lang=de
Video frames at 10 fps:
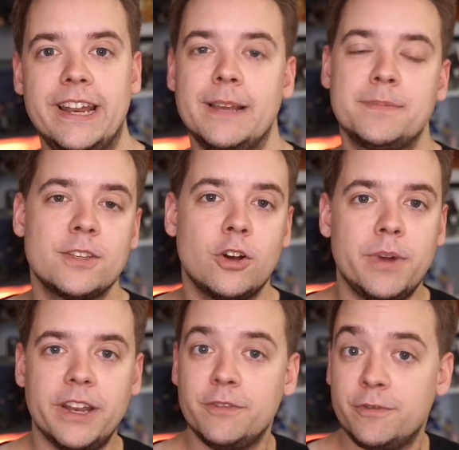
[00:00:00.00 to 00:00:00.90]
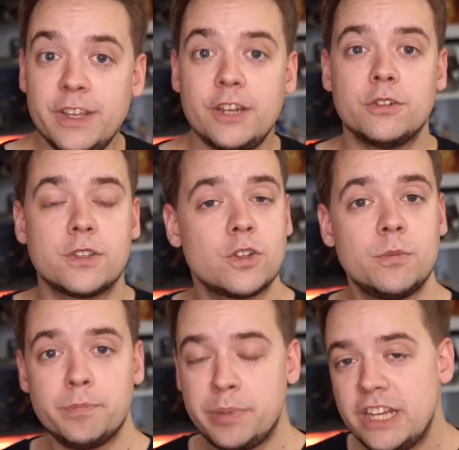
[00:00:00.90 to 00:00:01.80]
Da gibt es nochmal ein Video
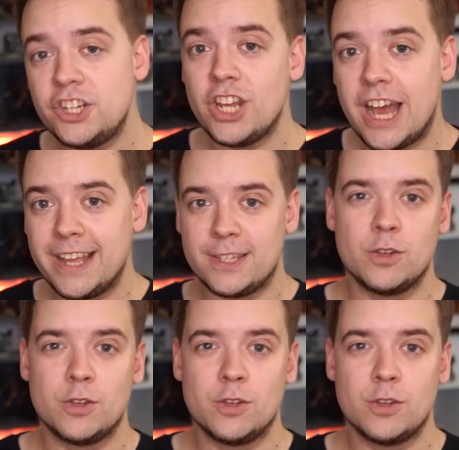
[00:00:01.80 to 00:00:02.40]
zum PGI,